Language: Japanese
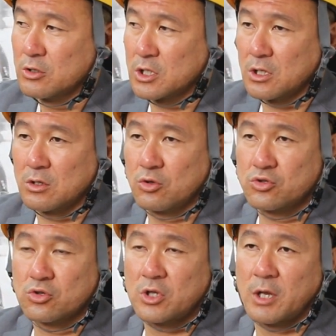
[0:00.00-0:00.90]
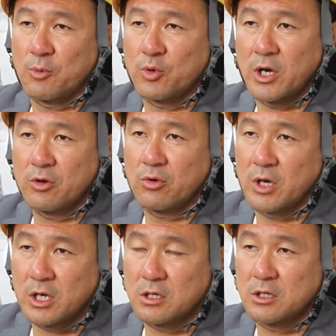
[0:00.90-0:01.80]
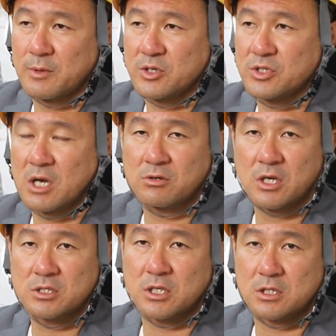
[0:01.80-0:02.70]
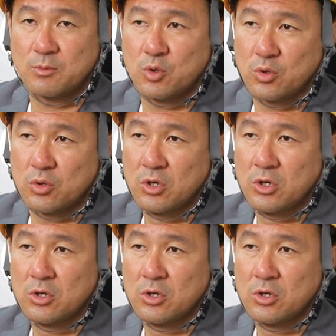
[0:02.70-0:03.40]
だって領収書出ないもんなんか世の中いくらでもあるしなくなっちゃっても